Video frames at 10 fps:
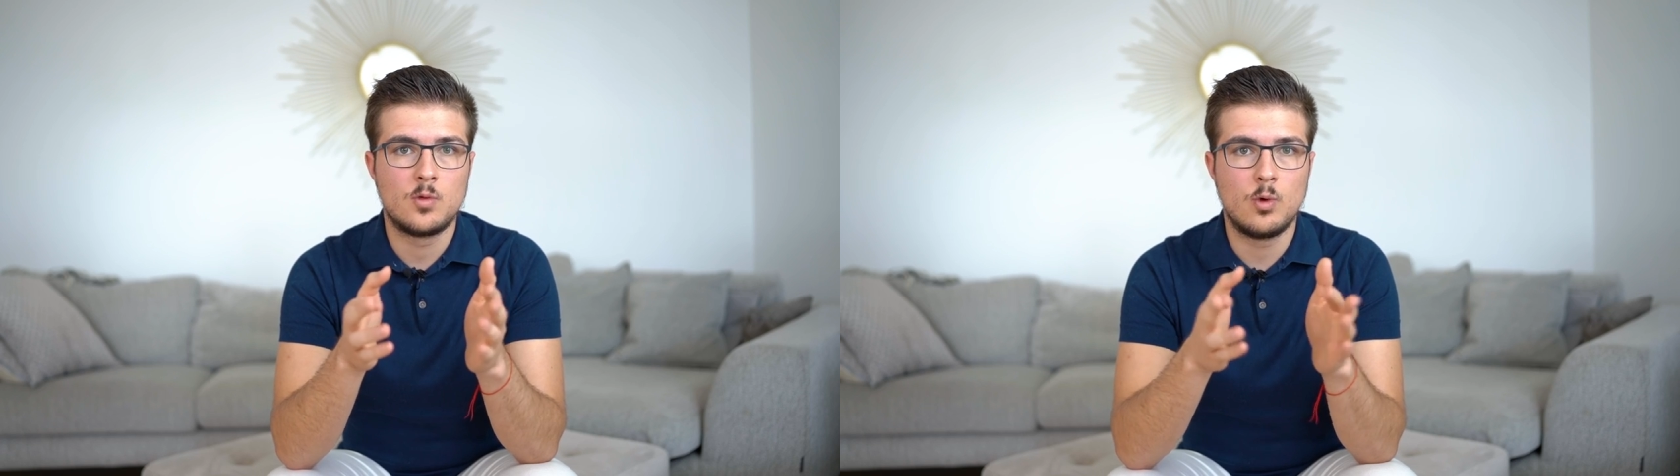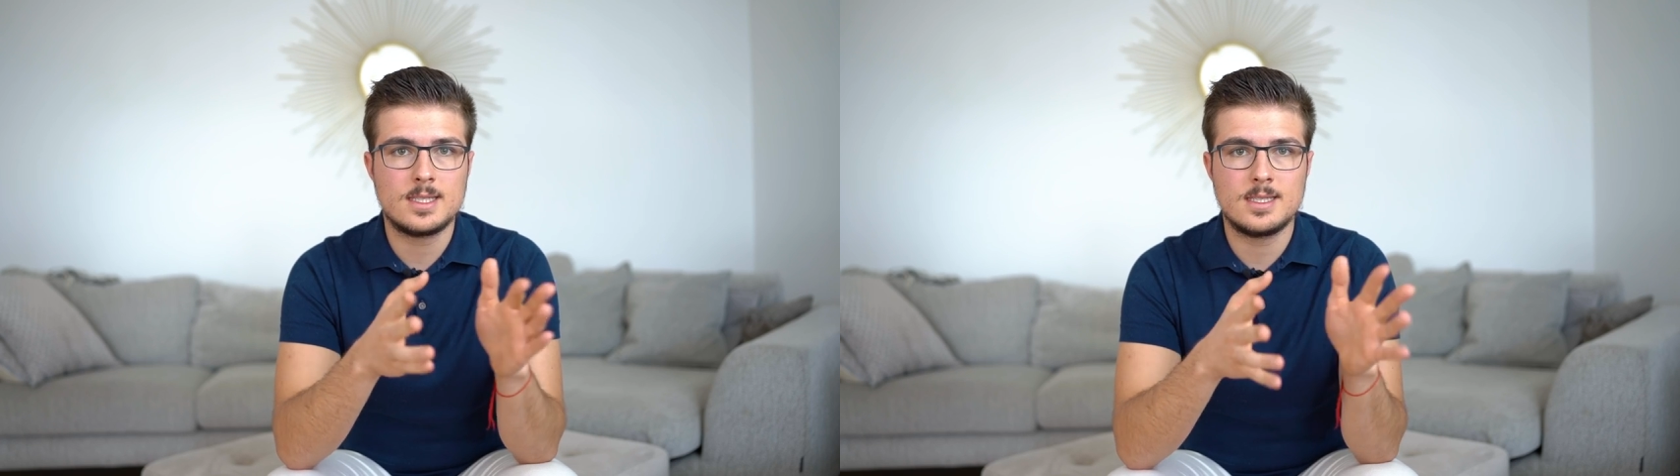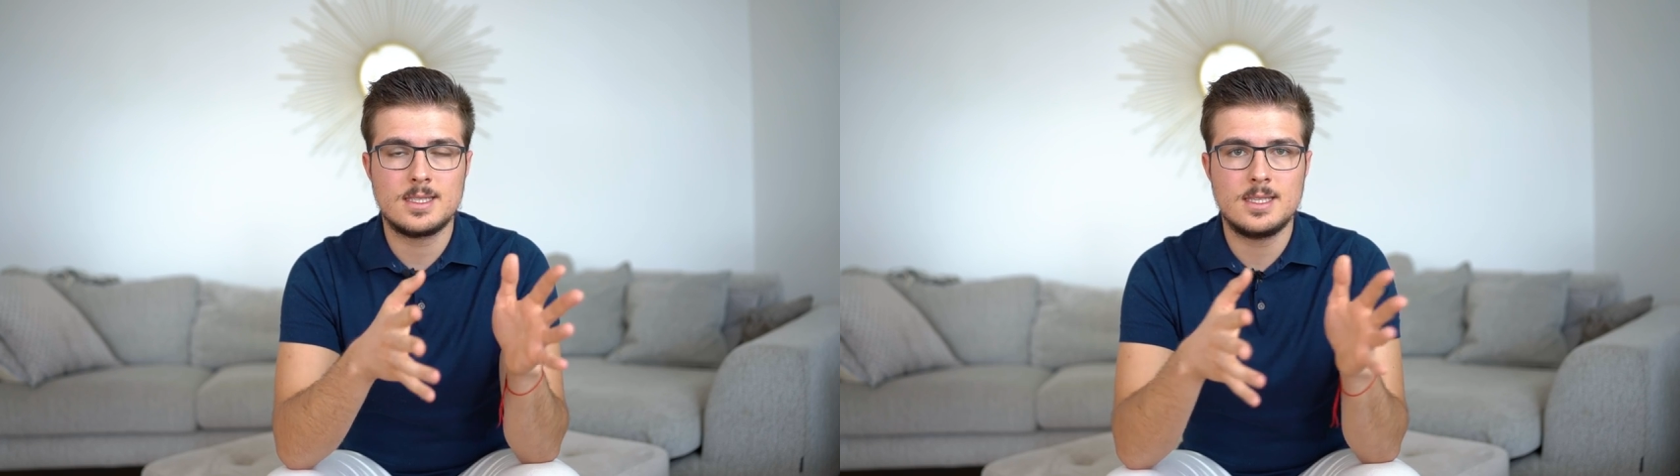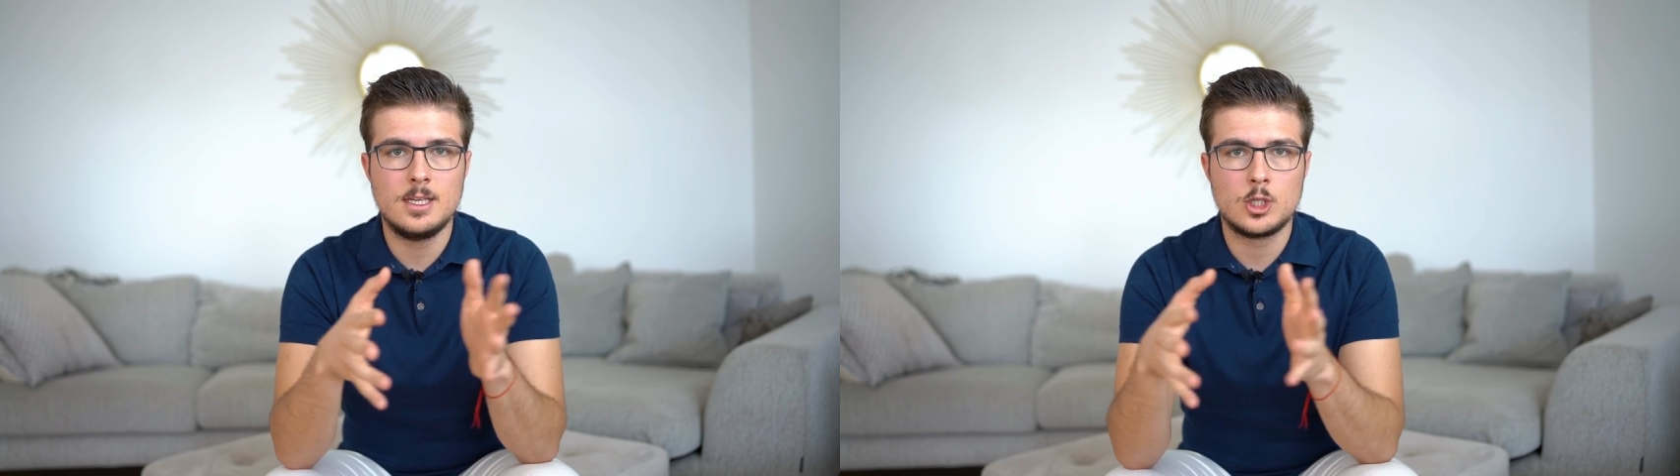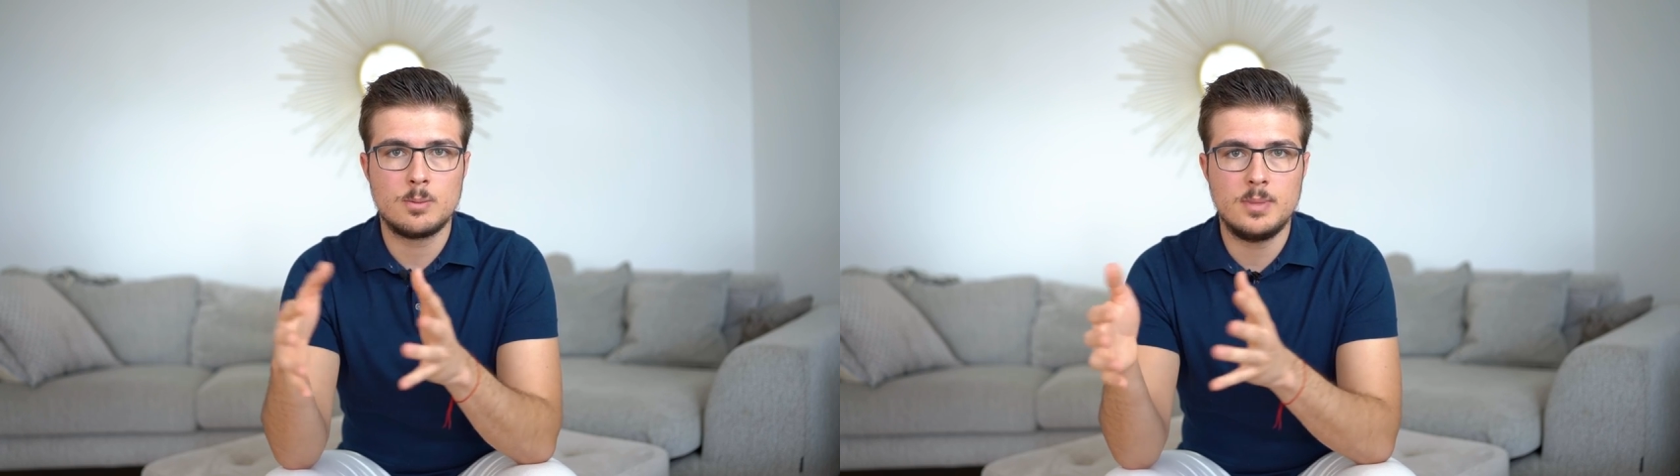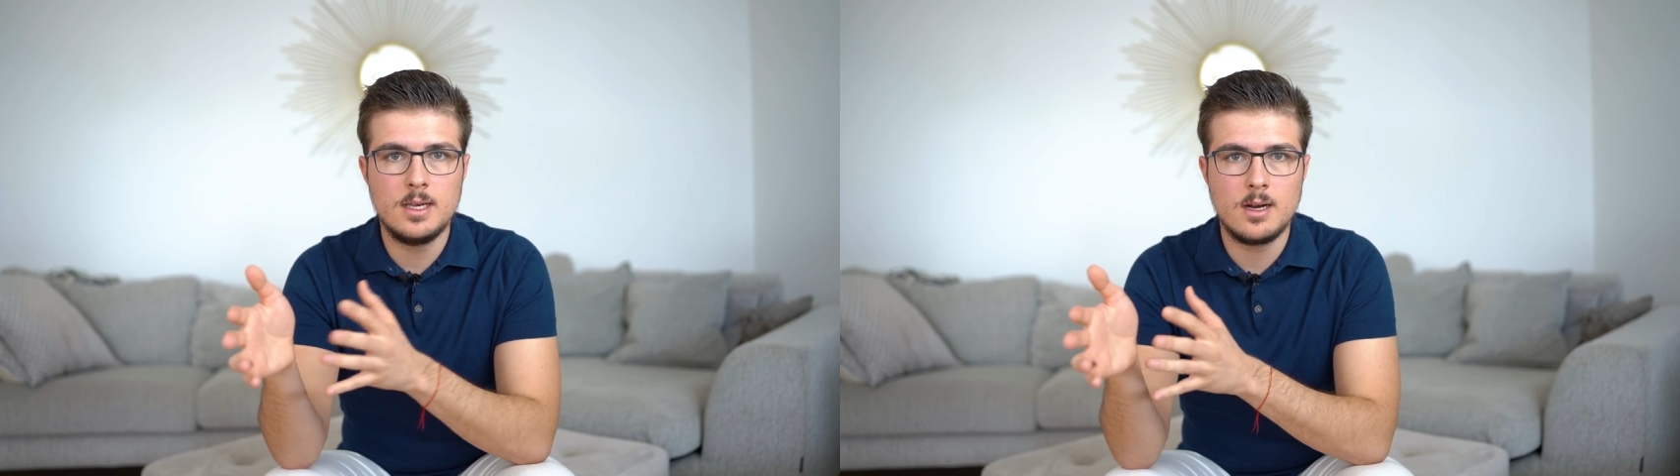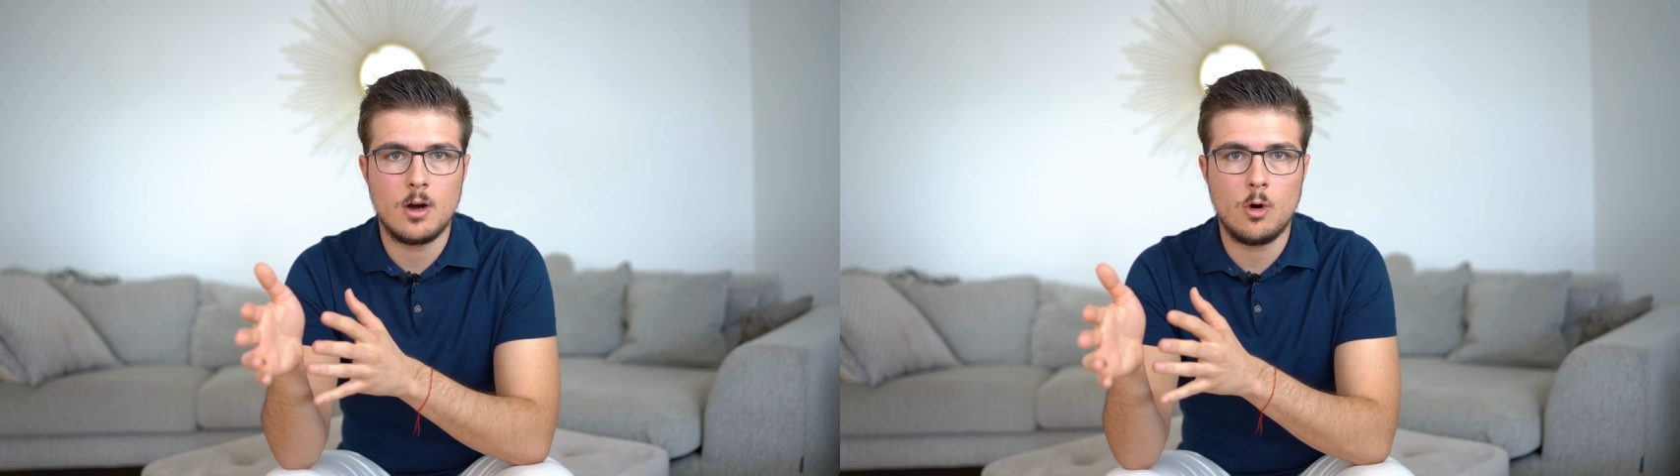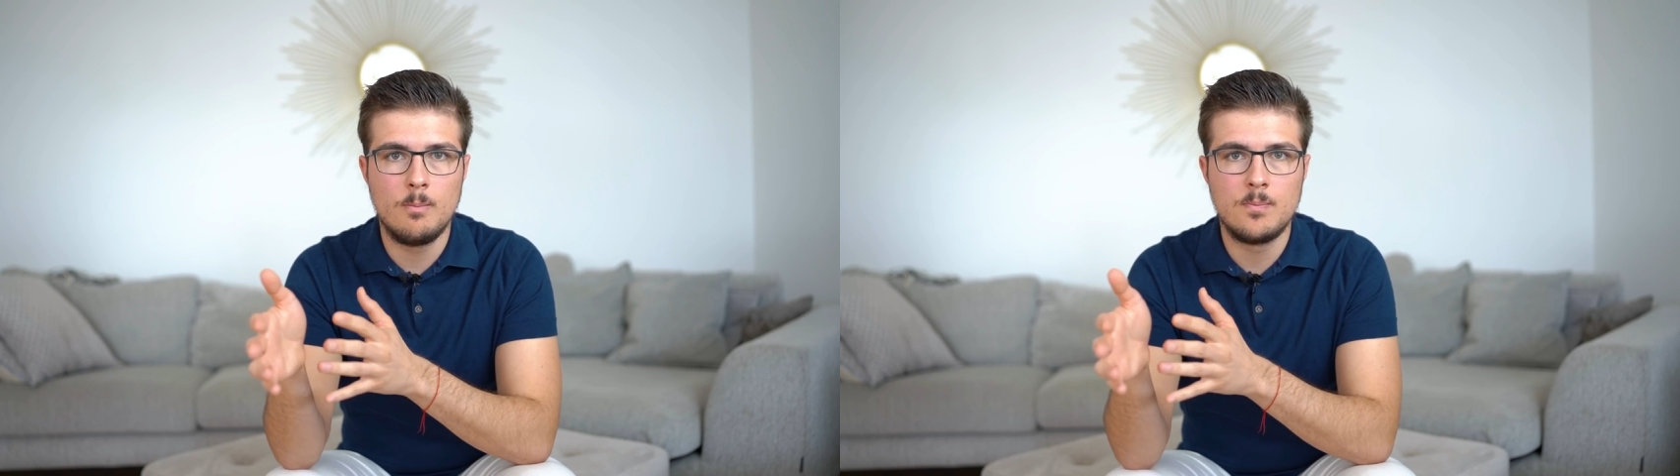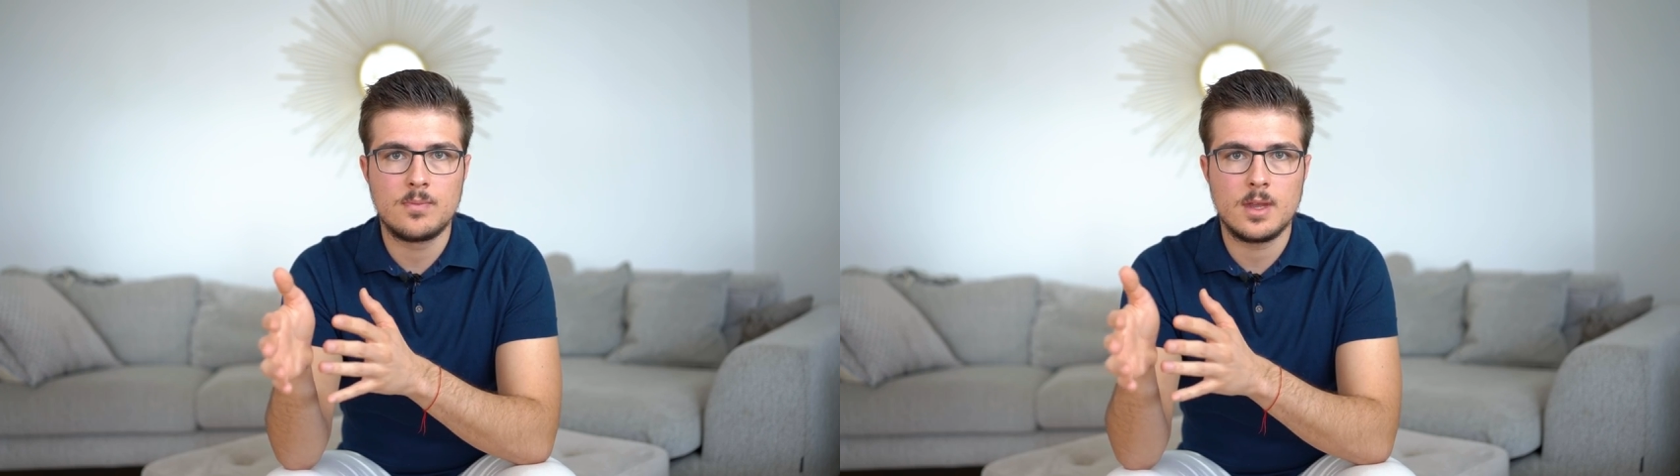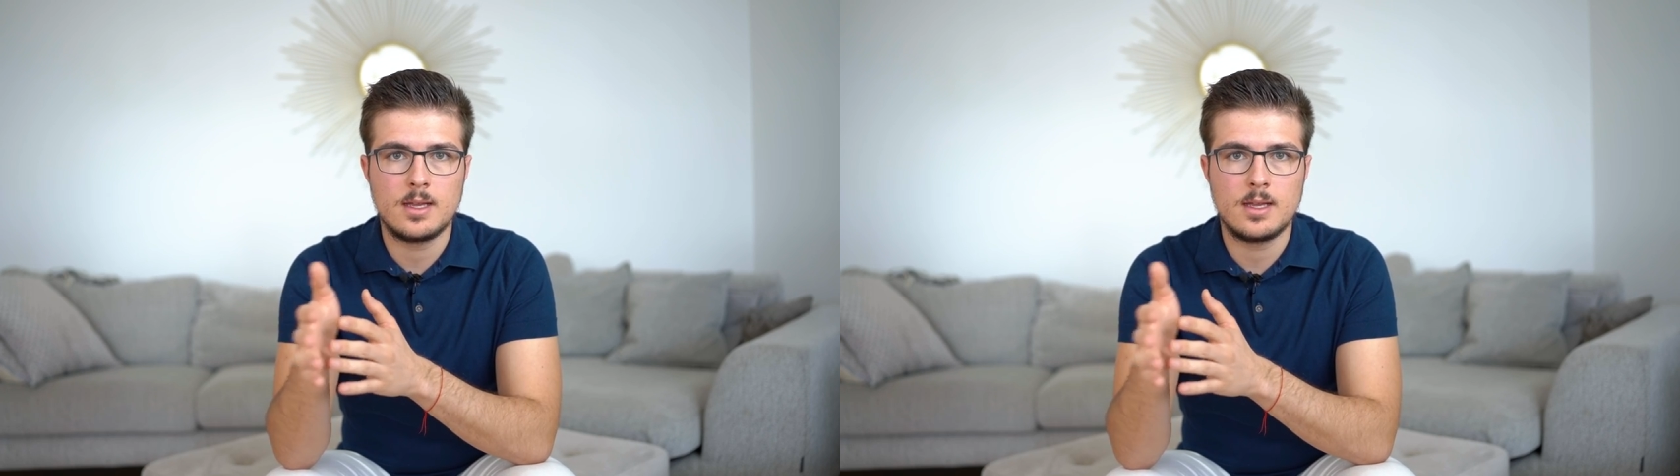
Du hast jetzt hier Spielraum